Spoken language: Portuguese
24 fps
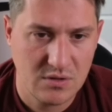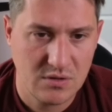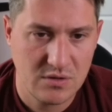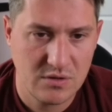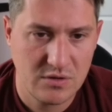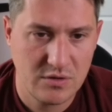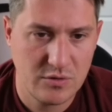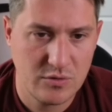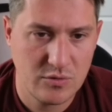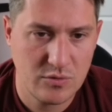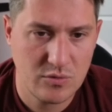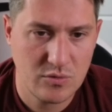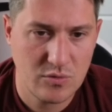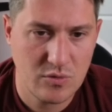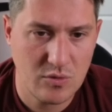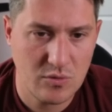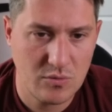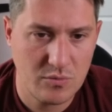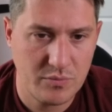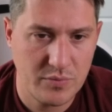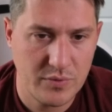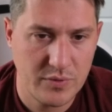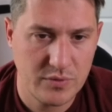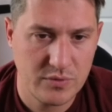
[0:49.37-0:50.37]
e o
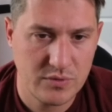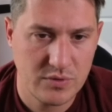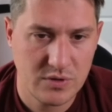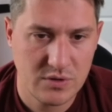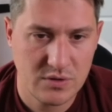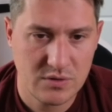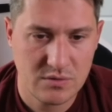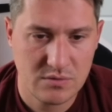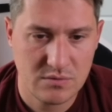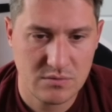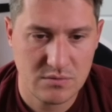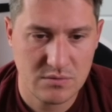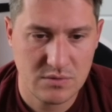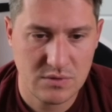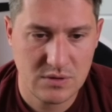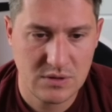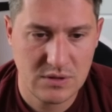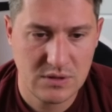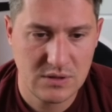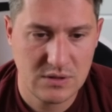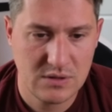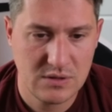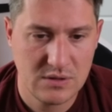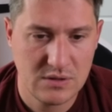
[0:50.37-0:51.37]
computed.
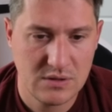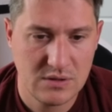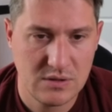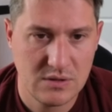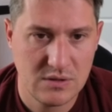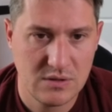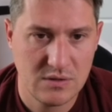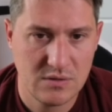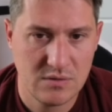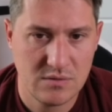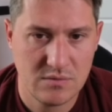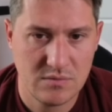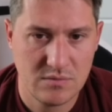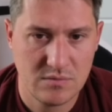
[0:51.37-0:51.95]
Uh,